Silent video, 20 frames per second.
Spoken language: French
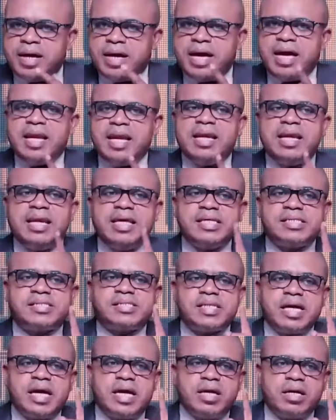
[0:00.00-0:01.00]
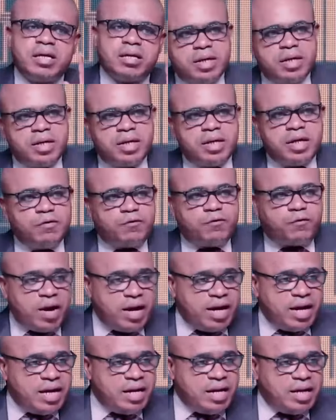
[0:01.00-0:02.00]
Élisée. Il
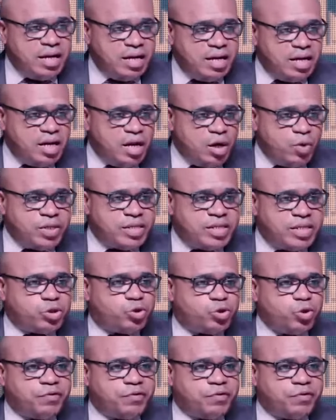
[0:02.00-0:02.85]
voit Élie, il lui dit, je